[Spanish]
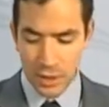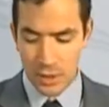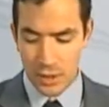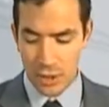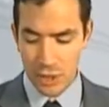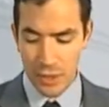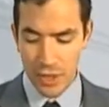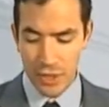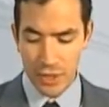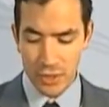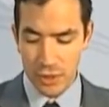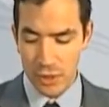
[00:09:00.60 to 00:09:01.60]
Si os
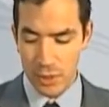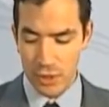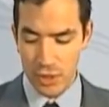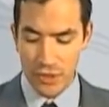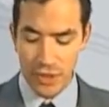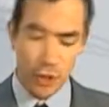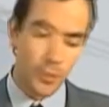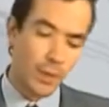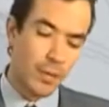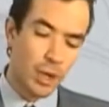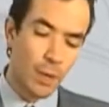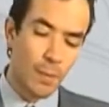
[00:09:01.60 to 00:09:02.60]
parece, no vamos a hacer ningún
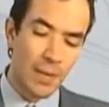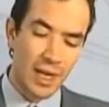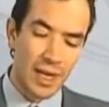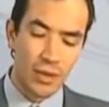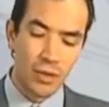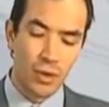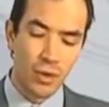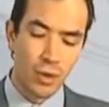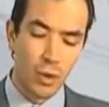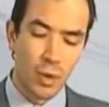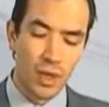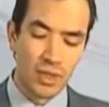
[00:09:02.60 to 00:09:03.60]
programa complicado, con
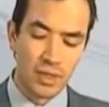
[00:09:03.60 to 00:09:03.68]
lo cual